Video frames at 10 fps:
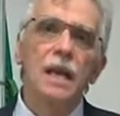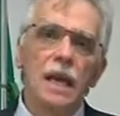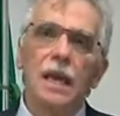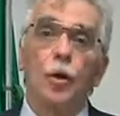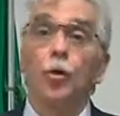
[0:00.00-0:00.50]

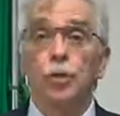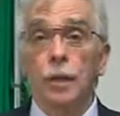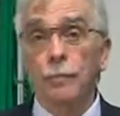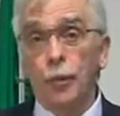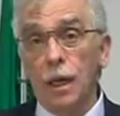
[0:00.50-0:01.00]
e
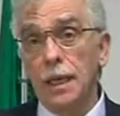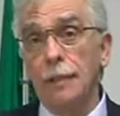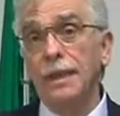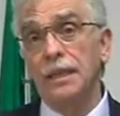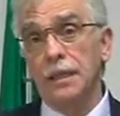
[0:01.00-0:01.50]

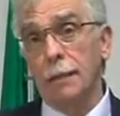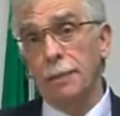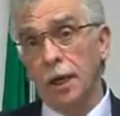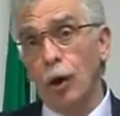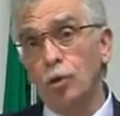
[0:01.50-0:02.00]
contemporaneamente
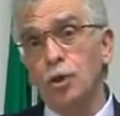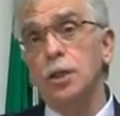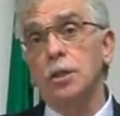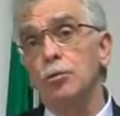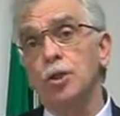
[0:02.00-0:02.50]
però si
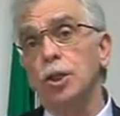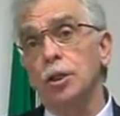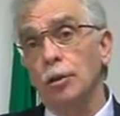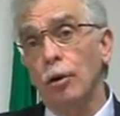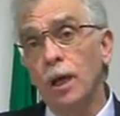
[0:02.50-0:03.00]
è
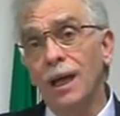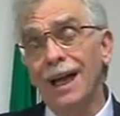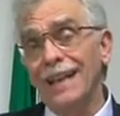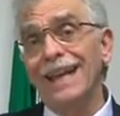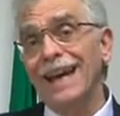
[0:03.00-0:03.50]
riuscito
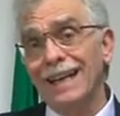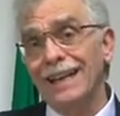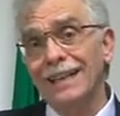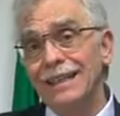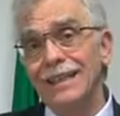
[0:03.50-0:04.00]
a
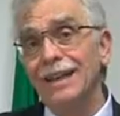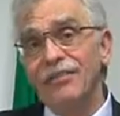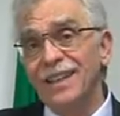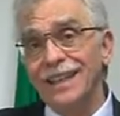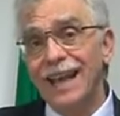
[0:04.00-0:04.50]
dar il
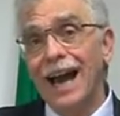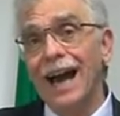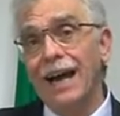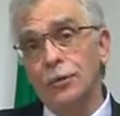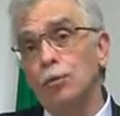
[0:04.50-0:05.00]

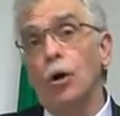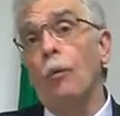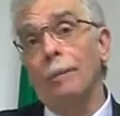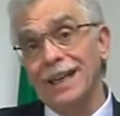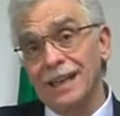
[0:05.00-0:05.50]
via ad una
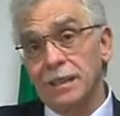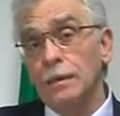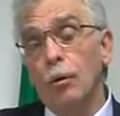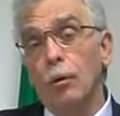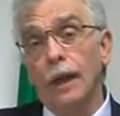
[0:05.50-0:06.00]

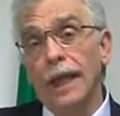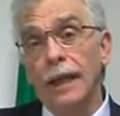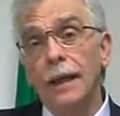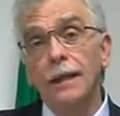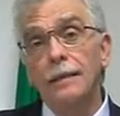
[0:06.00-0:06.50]

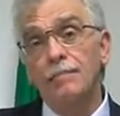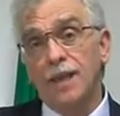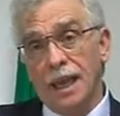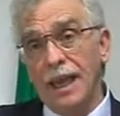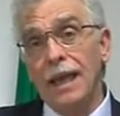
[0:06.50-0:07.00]
operazione
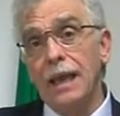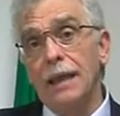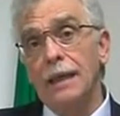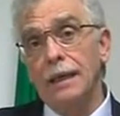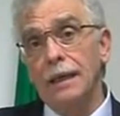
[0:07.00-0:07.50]
che
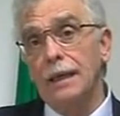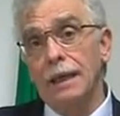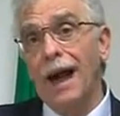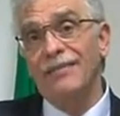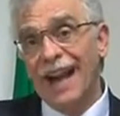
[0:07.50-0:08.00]
eh,
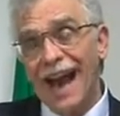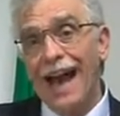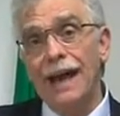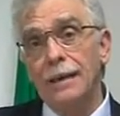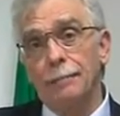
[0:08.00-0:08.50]

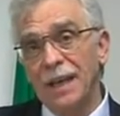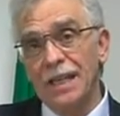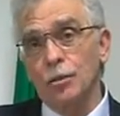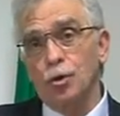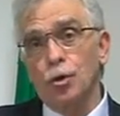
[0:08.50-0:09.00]
avrà, eh,
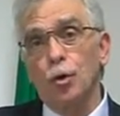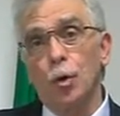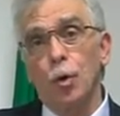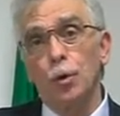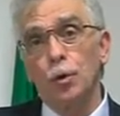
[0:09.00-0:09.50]

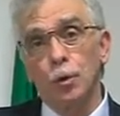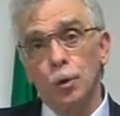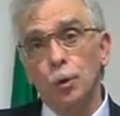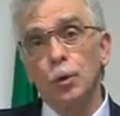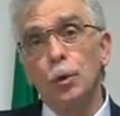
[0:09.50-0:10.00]

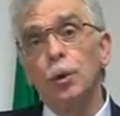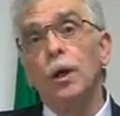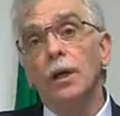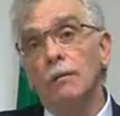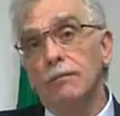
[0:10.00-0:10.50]
penso,
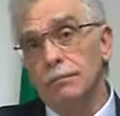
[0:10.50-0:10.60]
eh,